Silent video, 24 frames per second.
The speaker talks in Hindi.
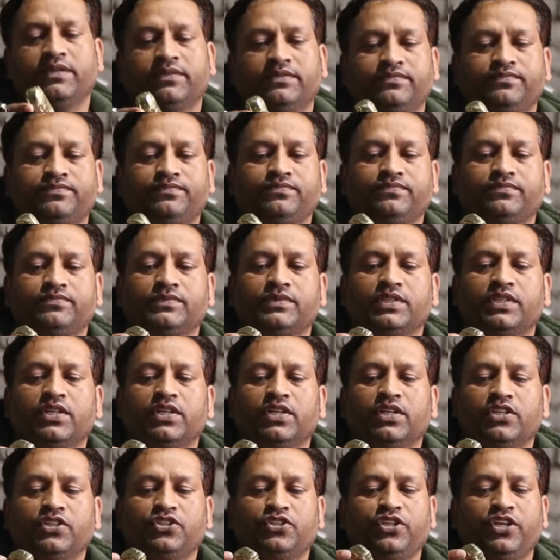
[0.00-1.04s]
अमेरिकन
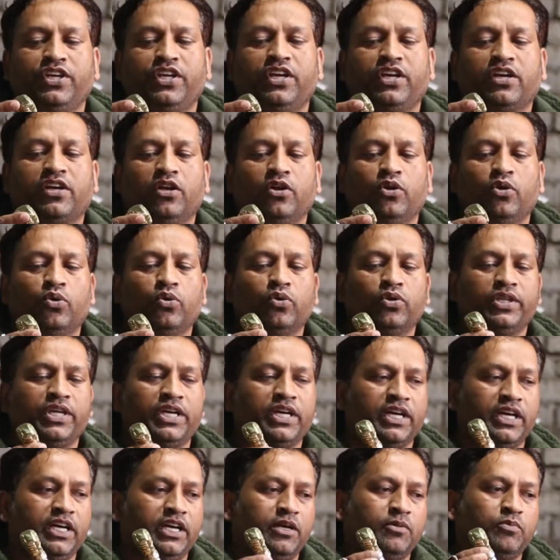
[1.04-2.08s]
शॉर्ट
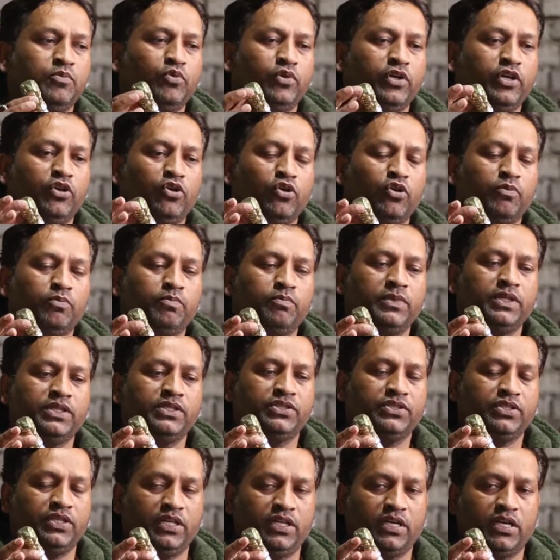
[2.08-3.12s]
उसमें
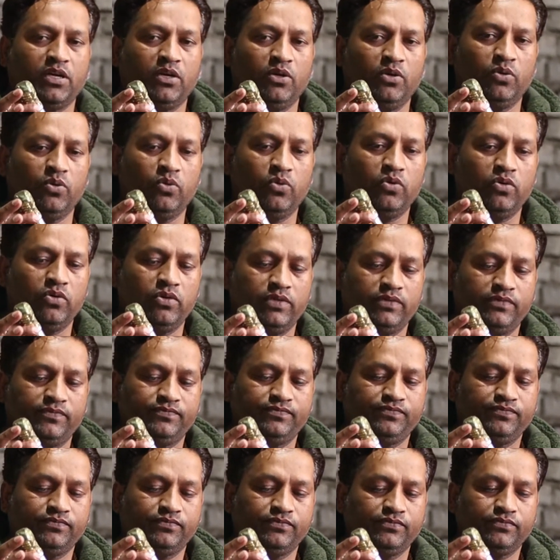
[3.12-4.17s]
और ये प्योर ब्रास
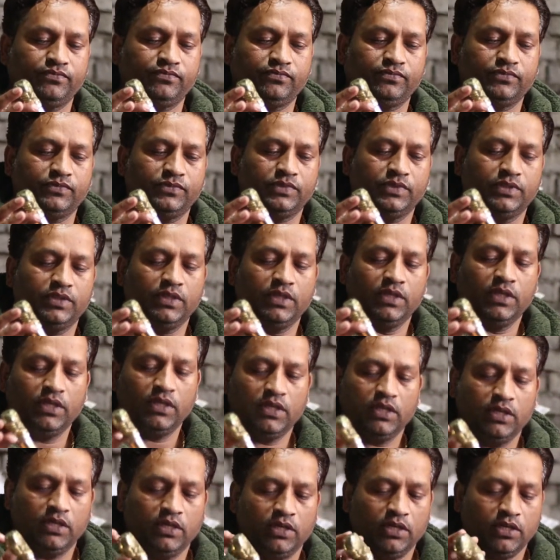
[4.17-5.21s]
का है उसमें जो
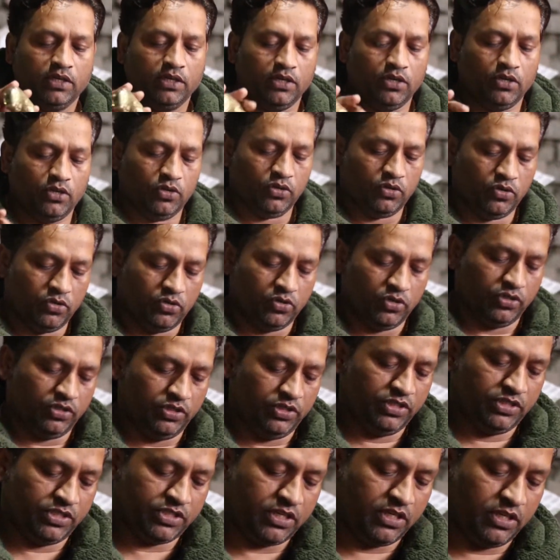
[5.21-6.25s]
शेर का ऊपर
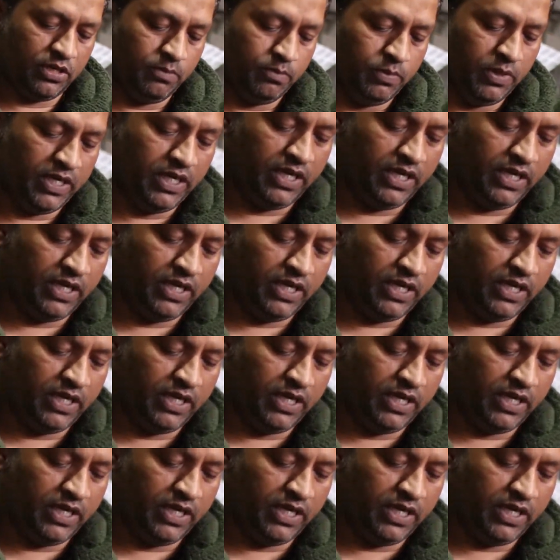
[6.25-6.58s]
नक